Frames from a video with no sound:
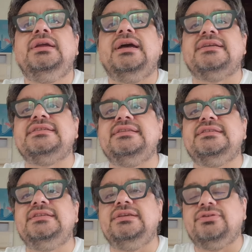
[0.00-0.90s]
a San
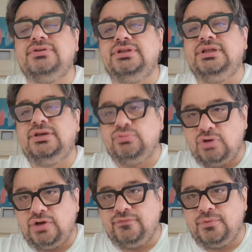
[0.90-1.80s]
Siro il
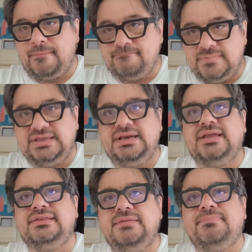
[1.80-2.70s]
nuovo
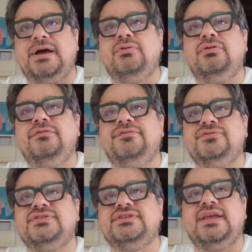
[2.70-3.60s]
Milan di Paolo
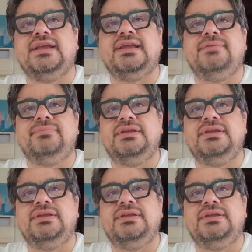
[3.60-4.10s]
Fonseca.